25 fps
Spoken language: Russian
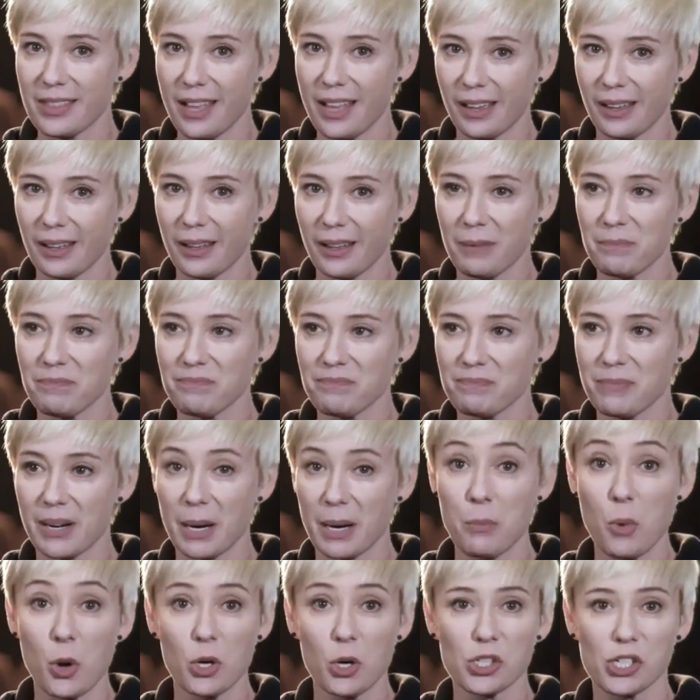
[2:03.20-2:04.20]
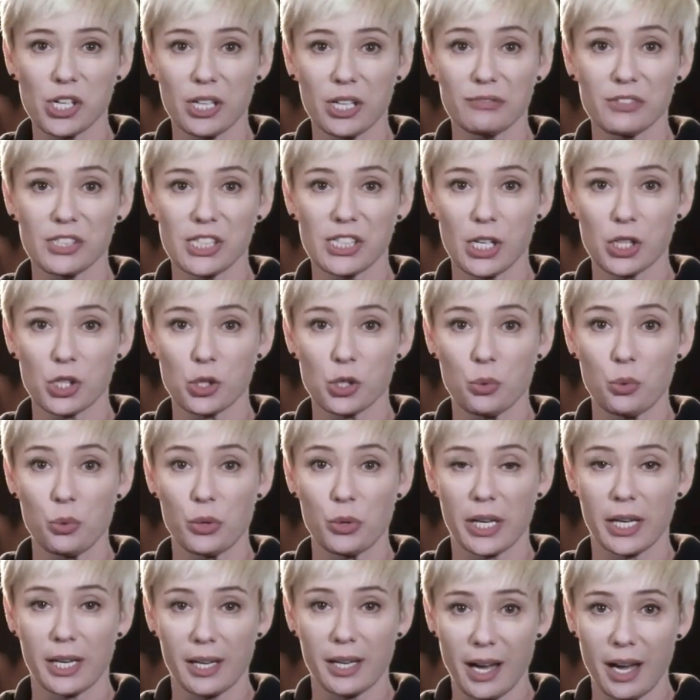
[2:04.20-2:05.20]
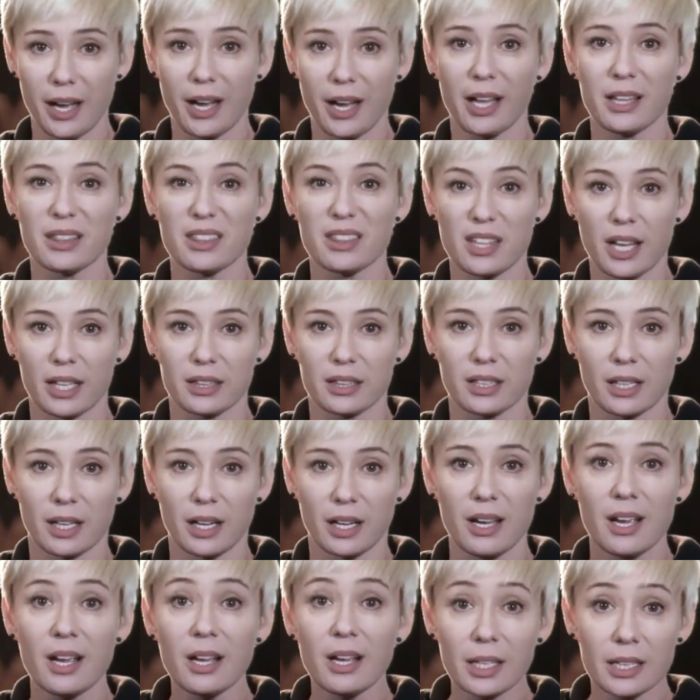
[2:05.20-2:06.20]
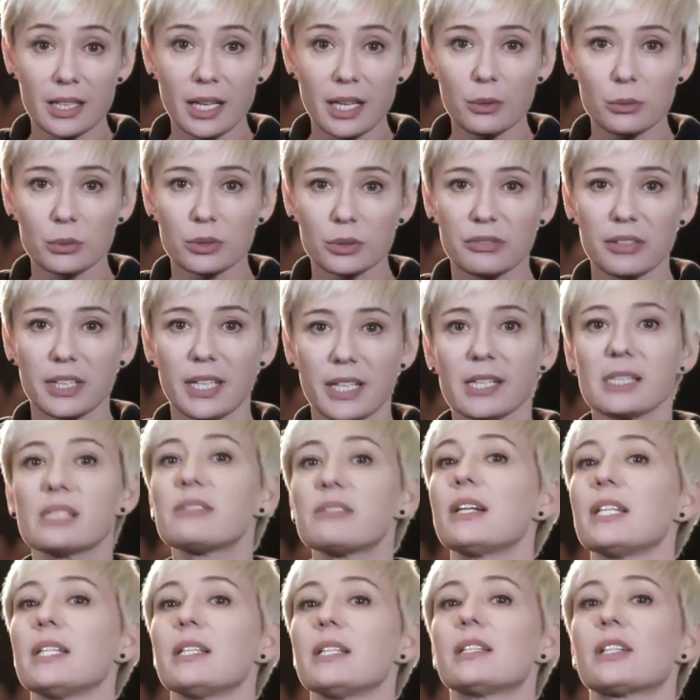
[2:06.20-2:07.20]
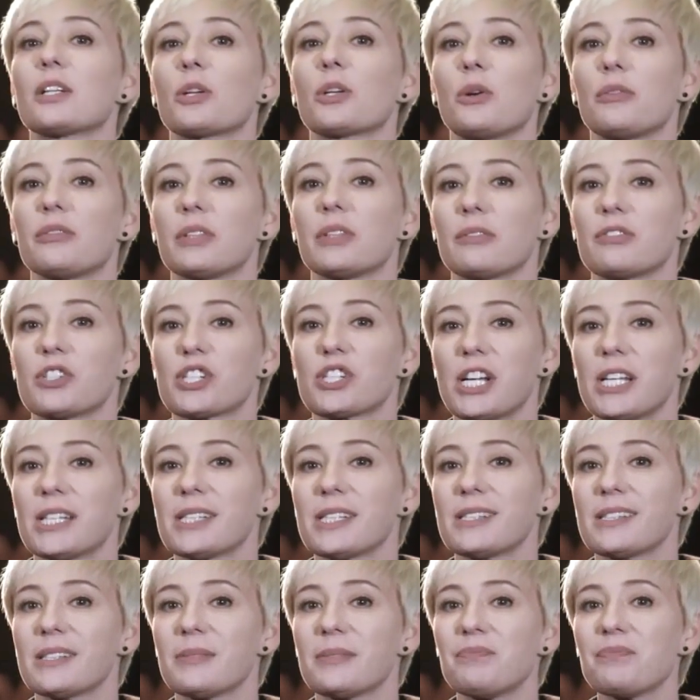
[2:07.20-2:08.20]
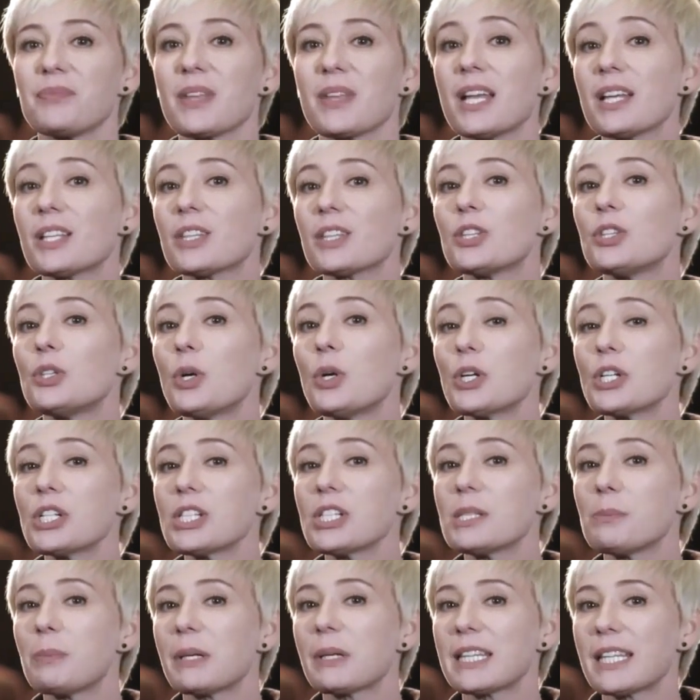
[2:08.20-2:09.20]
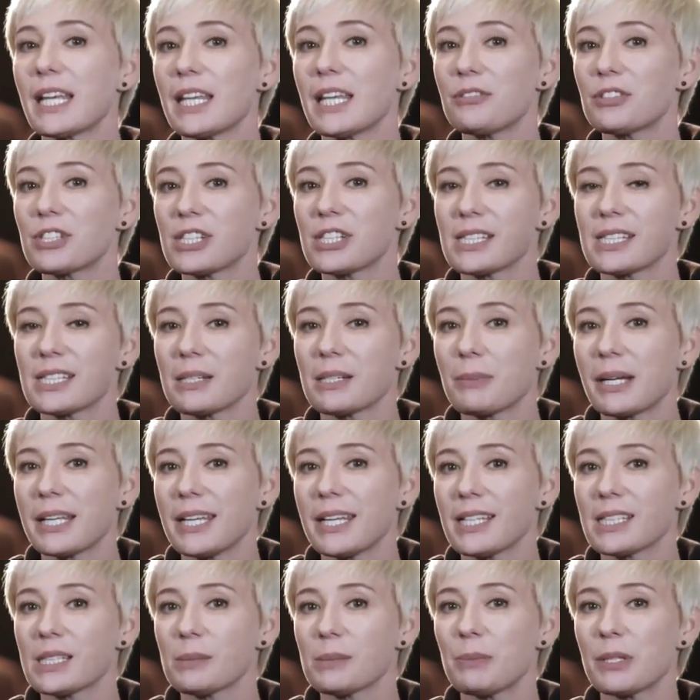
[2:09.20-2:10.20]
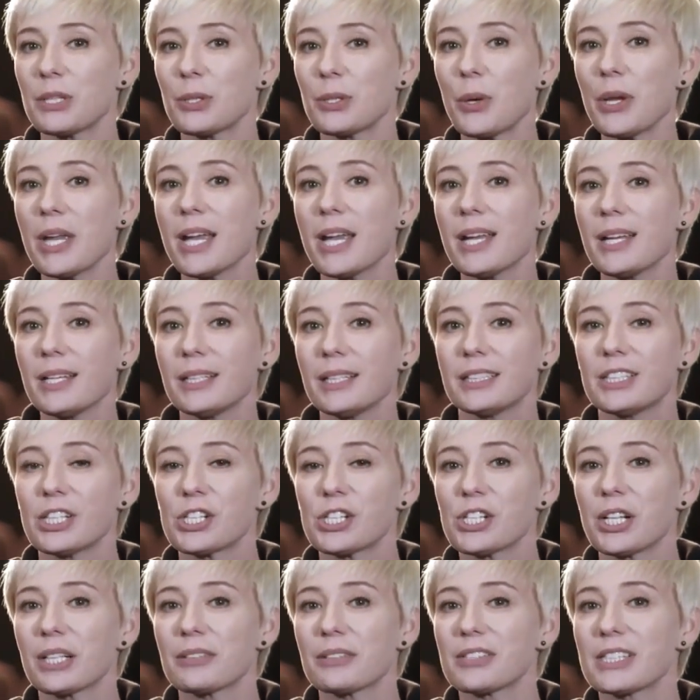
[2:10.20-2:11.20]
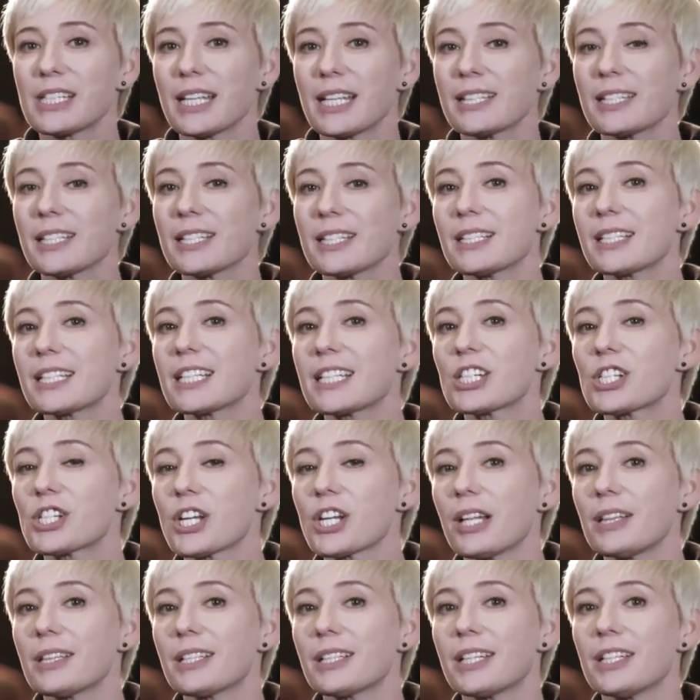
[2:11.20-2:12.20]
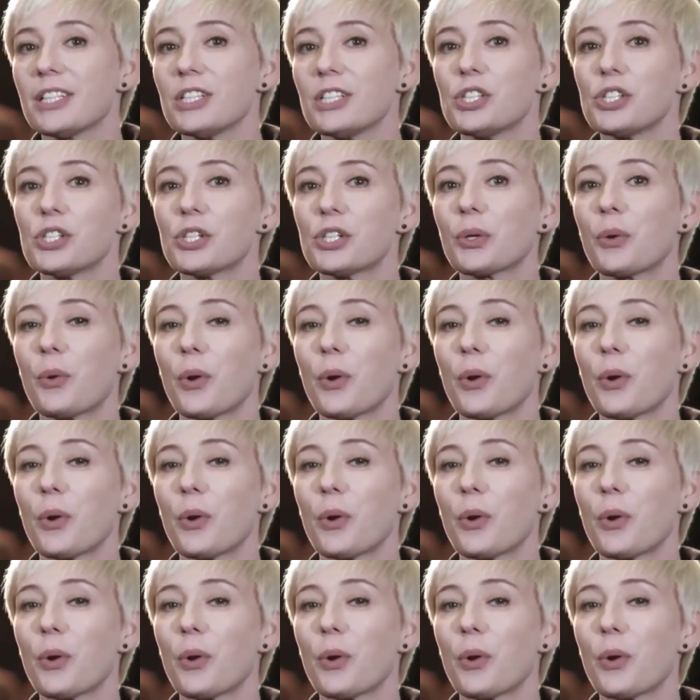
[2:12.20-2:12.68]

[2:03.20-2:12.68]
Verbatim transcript: Однако, промокшая всей шкурой, как андатра, я у дверей звонила ровно в шесть. Дождь, притаившись за моей спиной, дышал в затылок жалко и